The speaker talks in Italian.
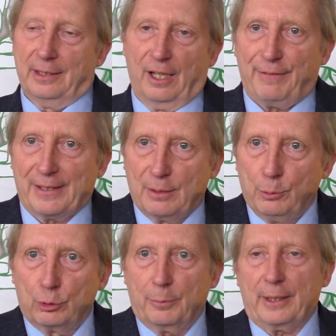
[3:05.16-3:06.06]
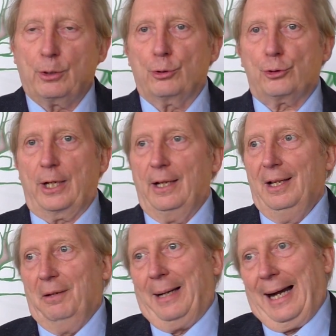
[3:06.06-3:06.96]
nella fase molto precoce,
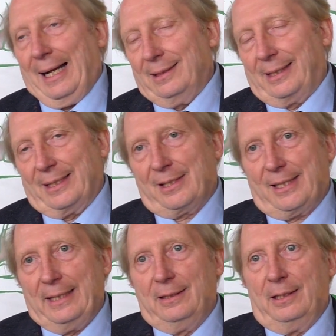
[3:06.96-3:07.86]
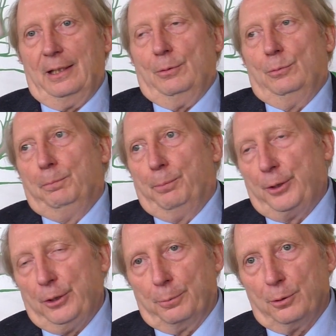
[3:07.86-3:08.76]
ma altri assetti un
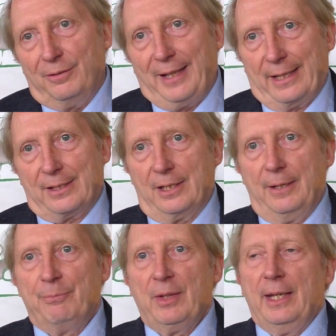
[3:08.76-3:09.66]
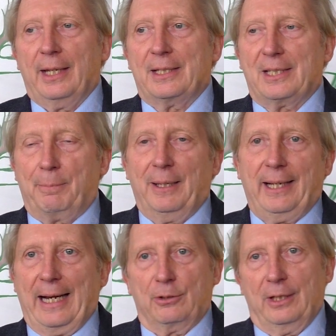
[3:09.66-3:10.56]
pochino più diversi che si
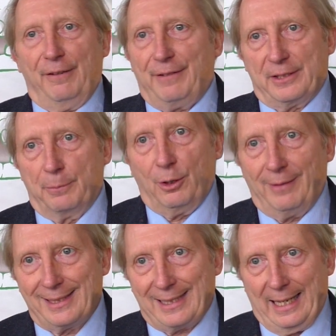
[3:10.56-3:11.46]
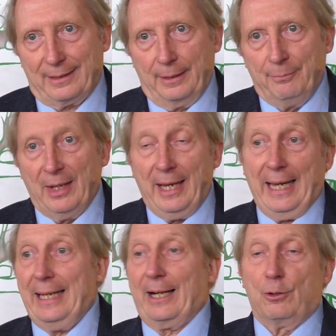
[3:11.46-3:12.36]
applicheranno nella fase più avanzate
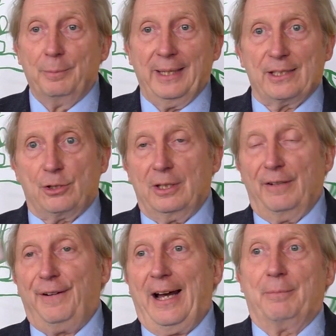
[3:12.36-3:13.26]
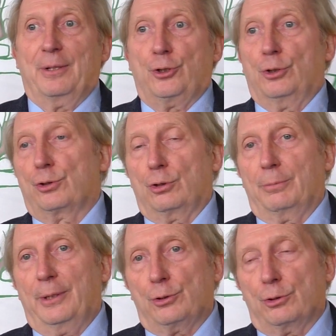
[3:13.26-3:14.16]
e la combinazione dei farmaci farmaci, non,
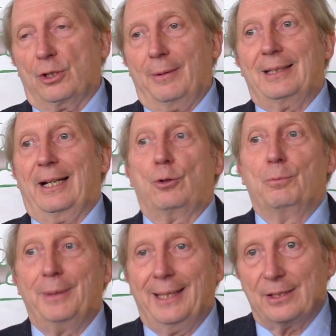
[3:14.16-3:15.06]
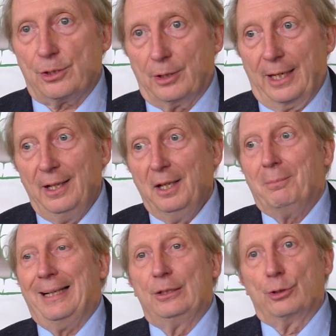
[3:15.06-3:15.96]
sol- non solamente la combinazione,
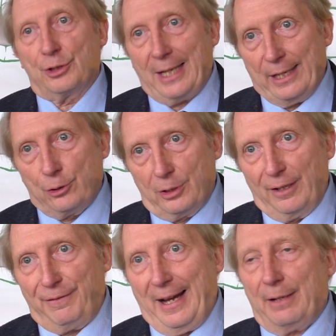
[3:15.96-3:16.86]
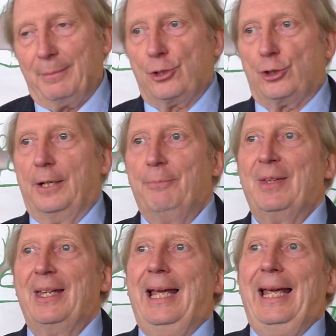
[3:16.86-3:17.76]
ma il dosaggio dei farmaci
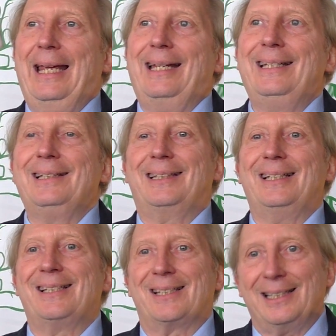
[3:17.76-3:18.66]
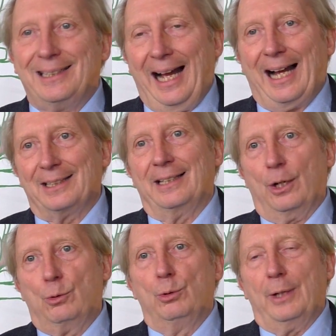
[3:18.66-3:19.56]
e l'intensità
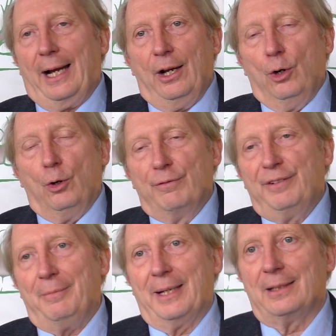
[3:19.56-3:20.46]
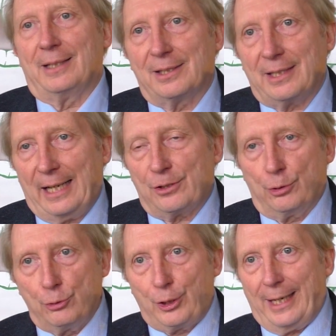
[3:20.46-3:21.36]
della cura ovviamente sarà
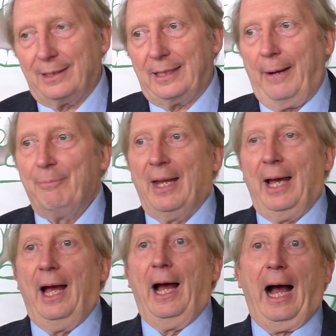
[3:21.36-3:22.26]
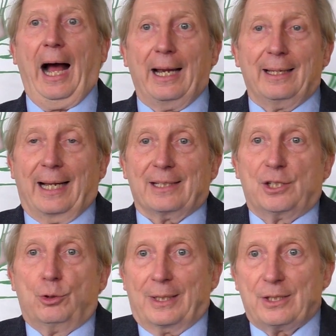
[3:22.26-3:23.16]
soggetta alla
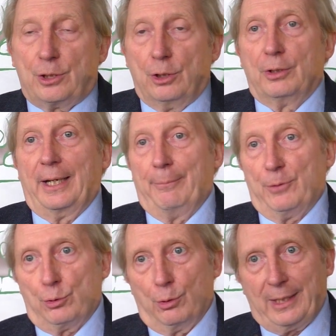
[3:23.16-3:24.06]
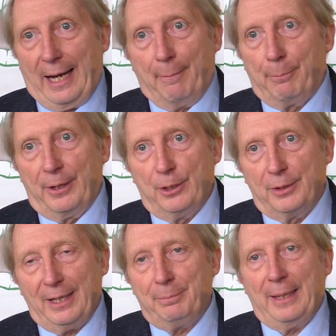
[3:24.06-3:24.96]
situazione sul campo che
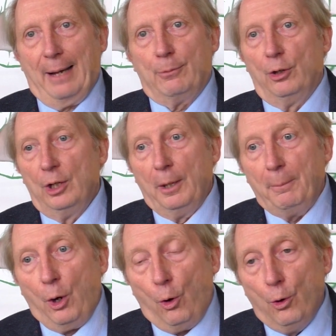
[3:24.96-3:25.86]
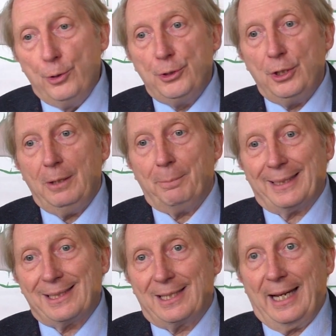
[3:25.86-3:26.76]
noi abbiamo. Ogni
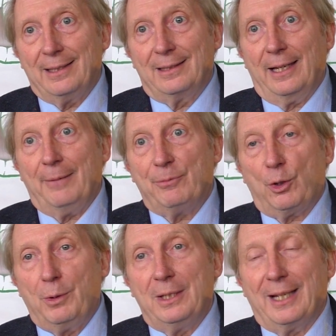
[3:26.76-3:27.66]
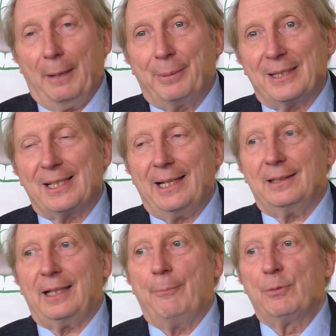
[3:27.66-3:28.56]
paziente quindi
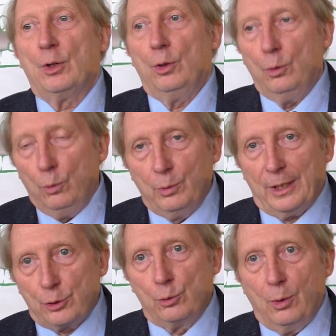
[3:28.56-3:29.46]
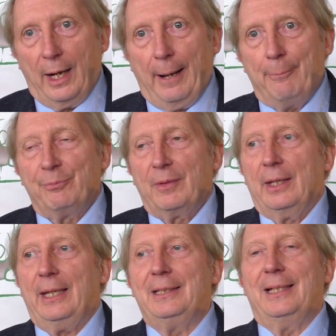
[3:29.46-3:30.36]
rappresenta una sua
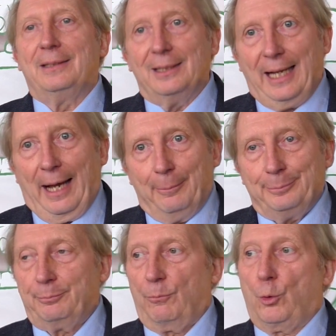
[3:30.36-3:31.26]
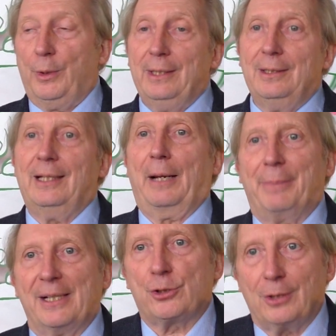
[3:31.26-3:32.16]
identità, quindi la
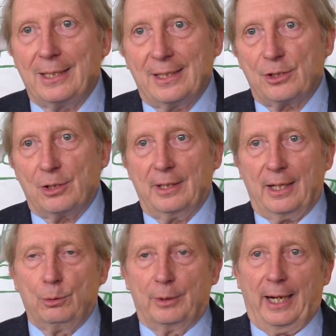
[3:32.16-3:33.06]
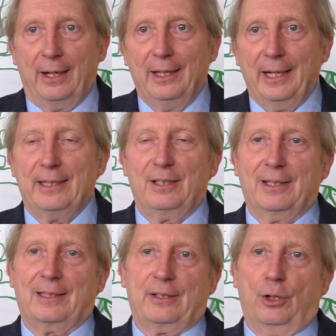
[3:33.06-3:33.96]
personalizzazione della cura è
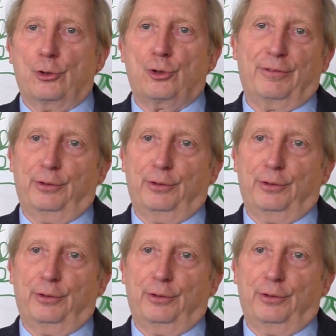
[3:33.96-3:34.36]
diventata oggi